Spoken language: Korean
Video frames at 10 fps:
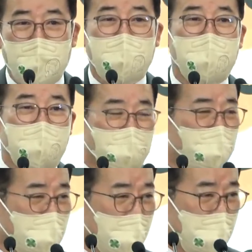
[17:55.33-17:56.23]
그것도
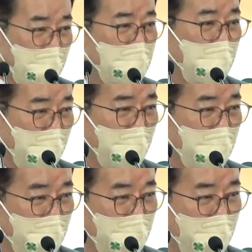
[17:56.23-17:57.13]
못하겠다. 이렇게
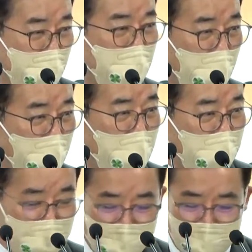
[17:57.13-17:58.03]
계속
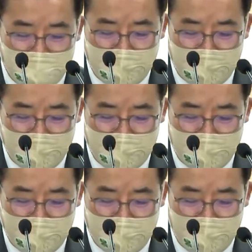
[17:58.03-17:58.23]
해왔습니다.